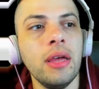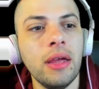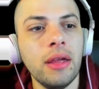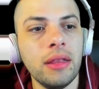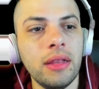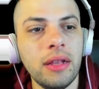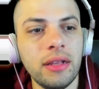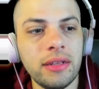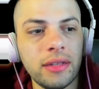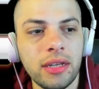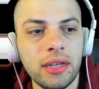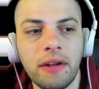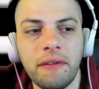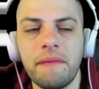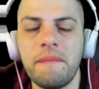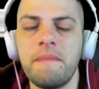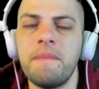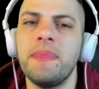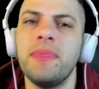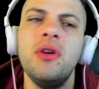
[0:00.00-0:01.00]
del Seraph.
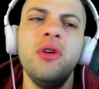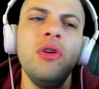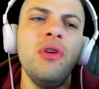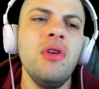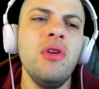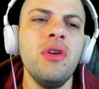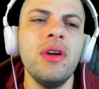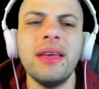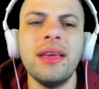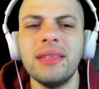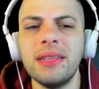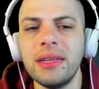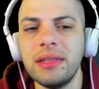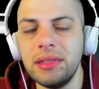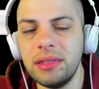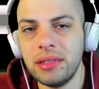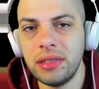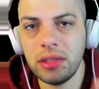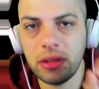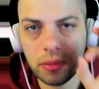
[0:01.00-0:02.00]
No, ¿qué estás
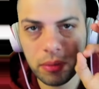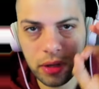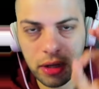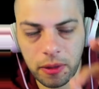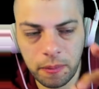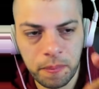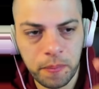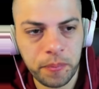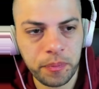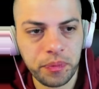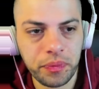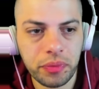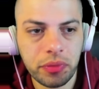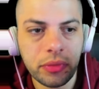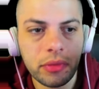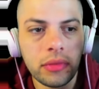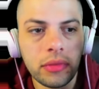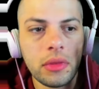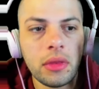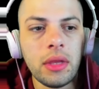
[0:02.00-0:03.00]
diciendo? Miren,
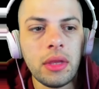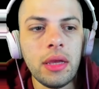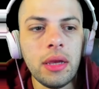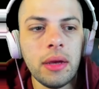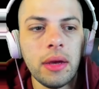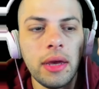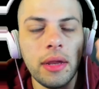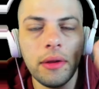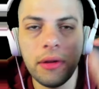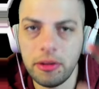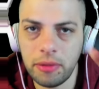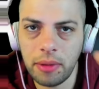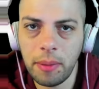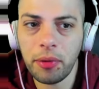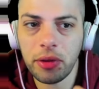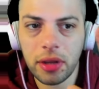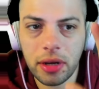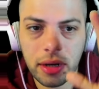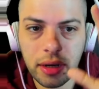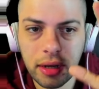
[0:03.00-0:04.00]
eh, les voy a
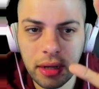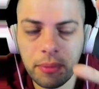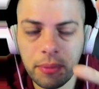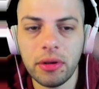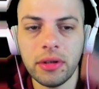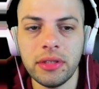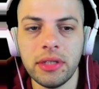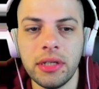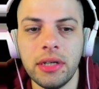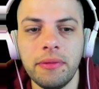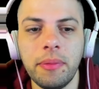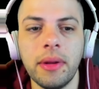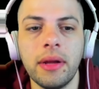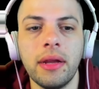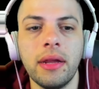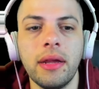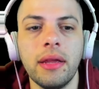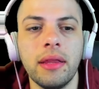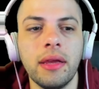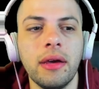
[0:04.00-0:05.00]
poner el ejemplo del Seraph para
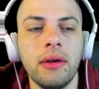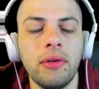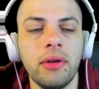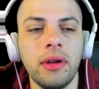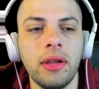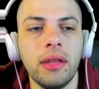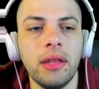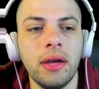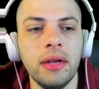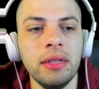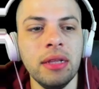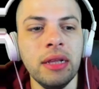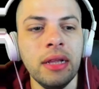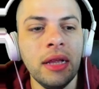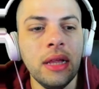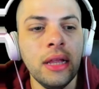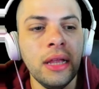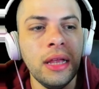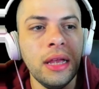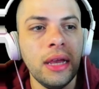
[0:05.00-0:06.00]
que tengan una idea.
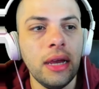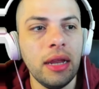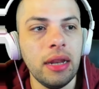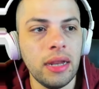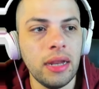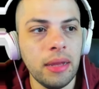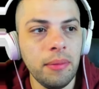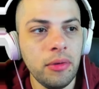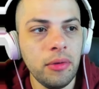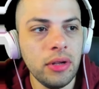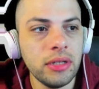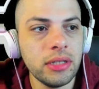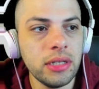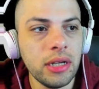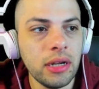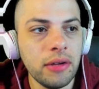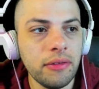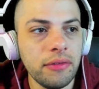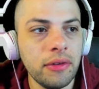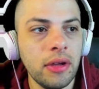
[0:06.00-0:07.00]
En el ejemplo del
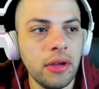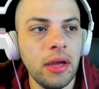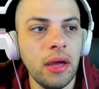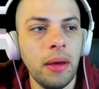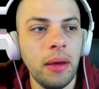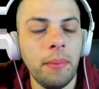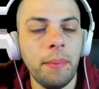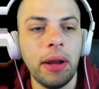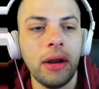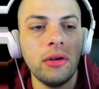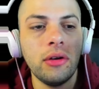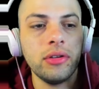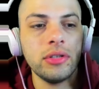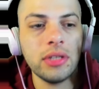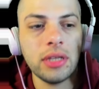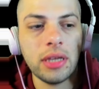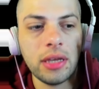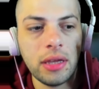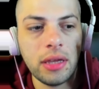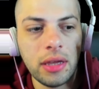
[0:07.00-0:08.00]
Seraph, para los
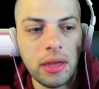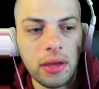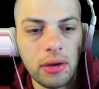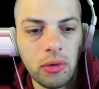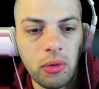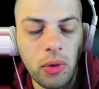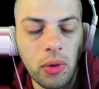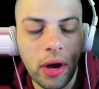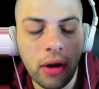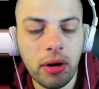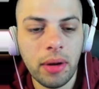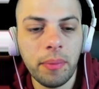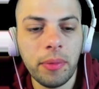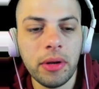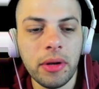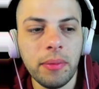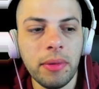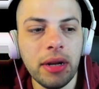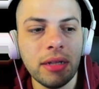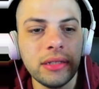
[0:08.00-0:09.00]
que jugaron la
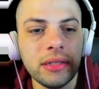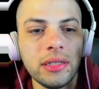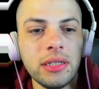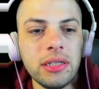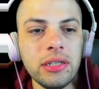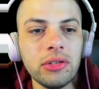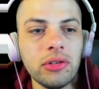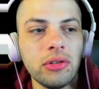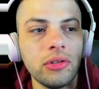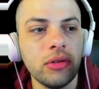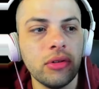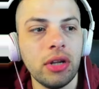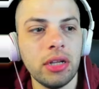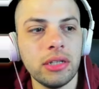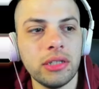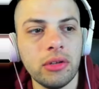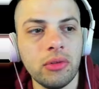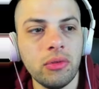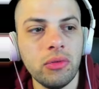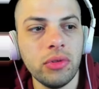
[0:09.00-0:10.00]
primera season o la
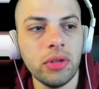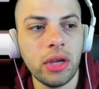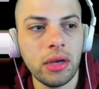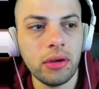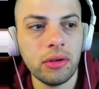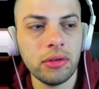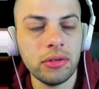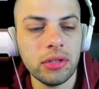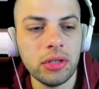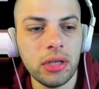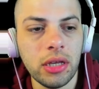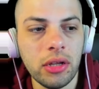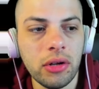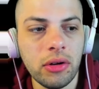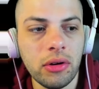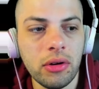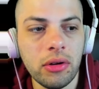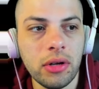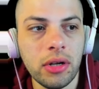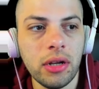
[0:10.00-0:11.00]
segunda y
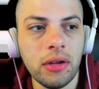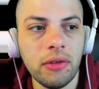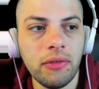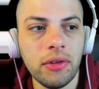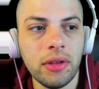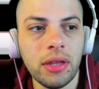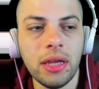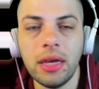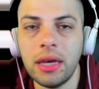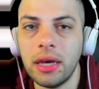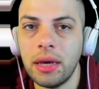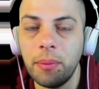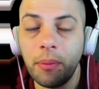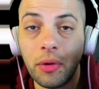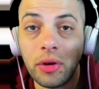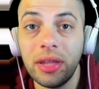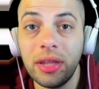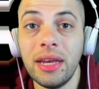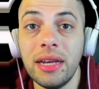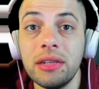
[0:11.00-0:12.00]
consiguieron NFT que
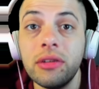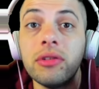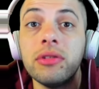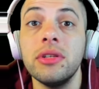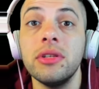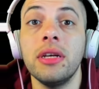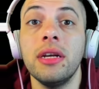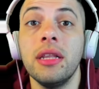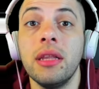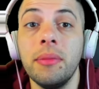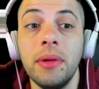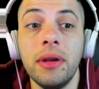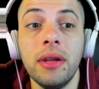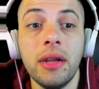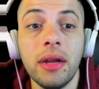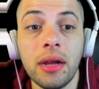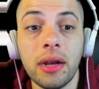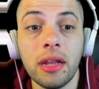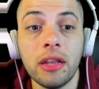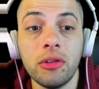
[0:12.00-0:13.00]
podías conseguir de manera
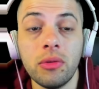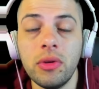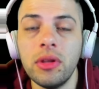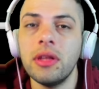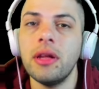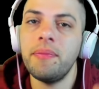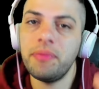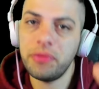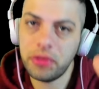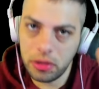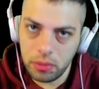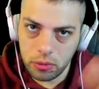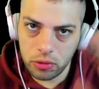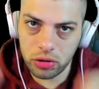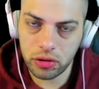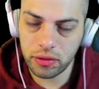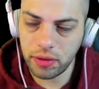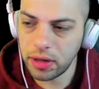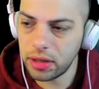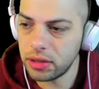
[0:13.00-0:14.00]
gratuita, y
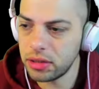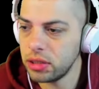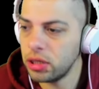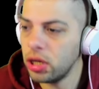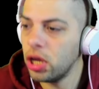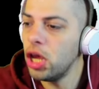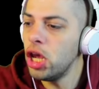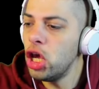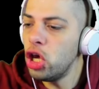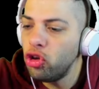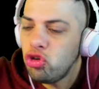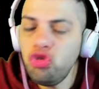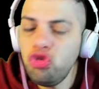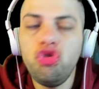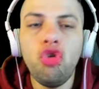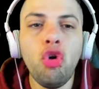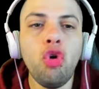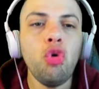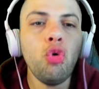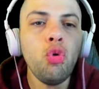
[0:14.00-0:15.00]
muchos van a decir,
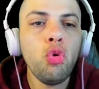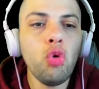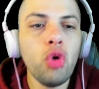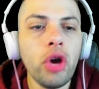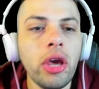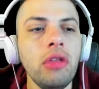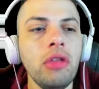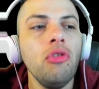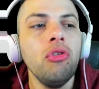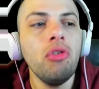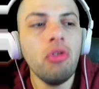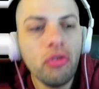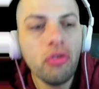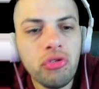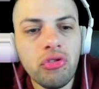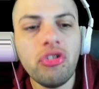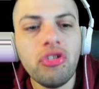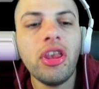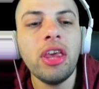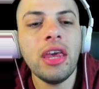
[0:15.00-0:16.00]
yo jugué y no
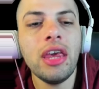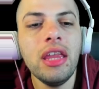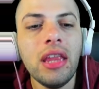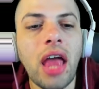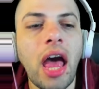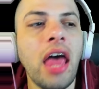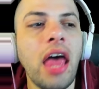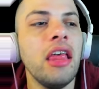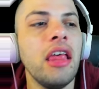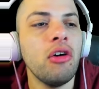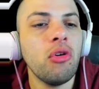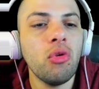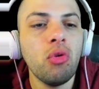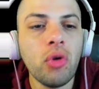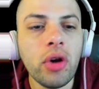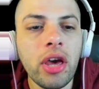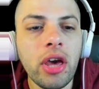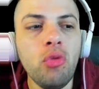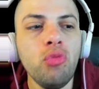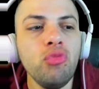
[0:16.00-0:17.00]
conseguí nada,
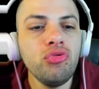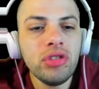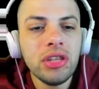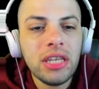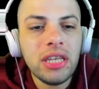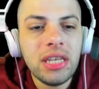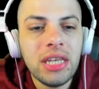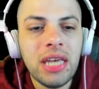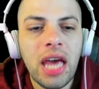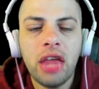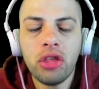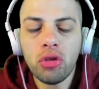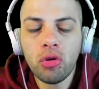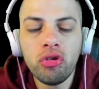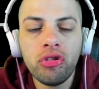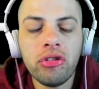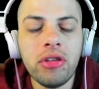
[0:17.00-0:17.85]
jugué un día, dos